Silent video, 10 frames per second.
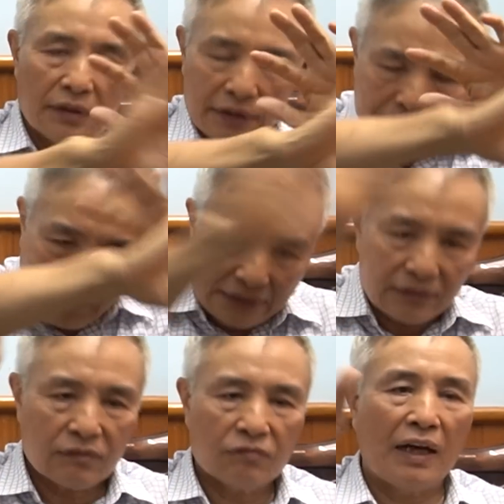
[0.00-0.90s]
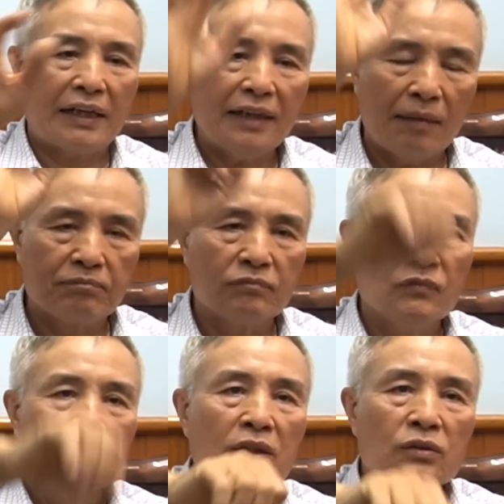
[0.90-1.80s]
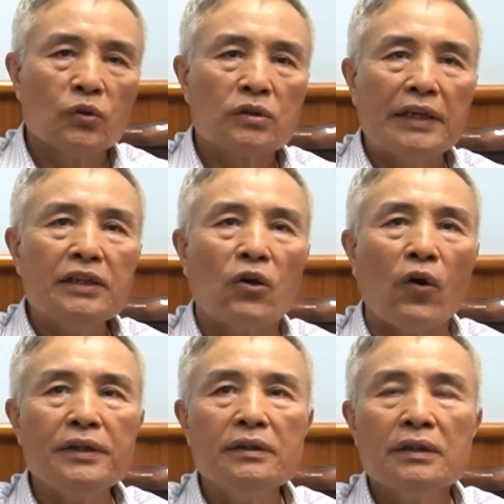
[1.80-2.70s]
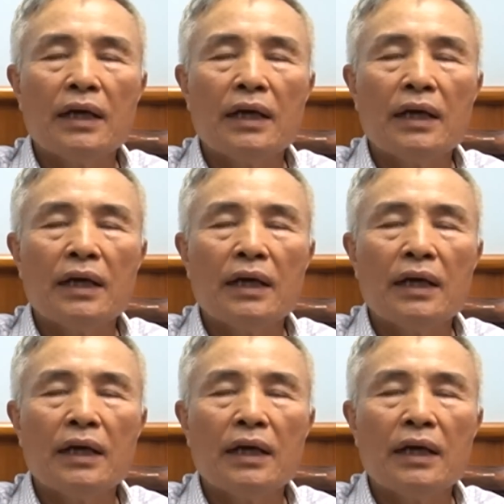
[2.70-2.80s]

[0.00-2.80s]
im bặt, và cái hầm tôi thấy khói,